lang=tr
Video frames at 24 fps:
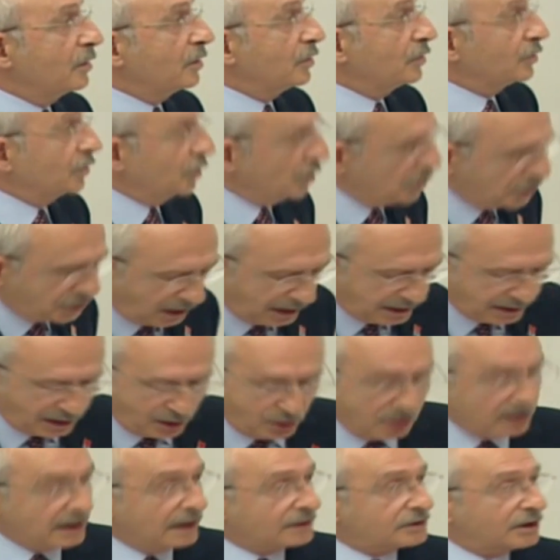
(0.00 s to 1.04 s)
İnşallah
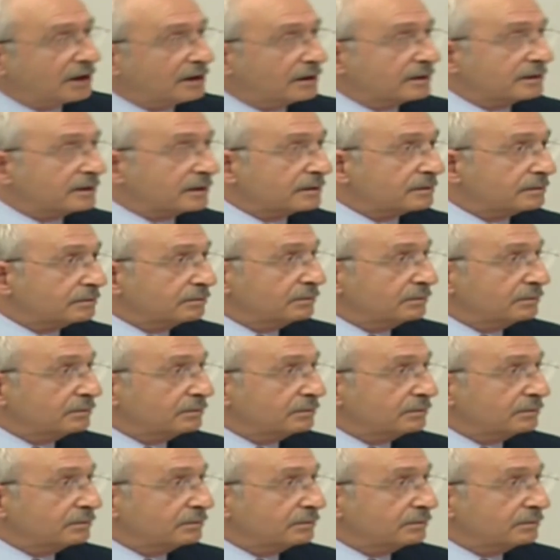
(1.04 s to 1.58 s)
öyle değildir.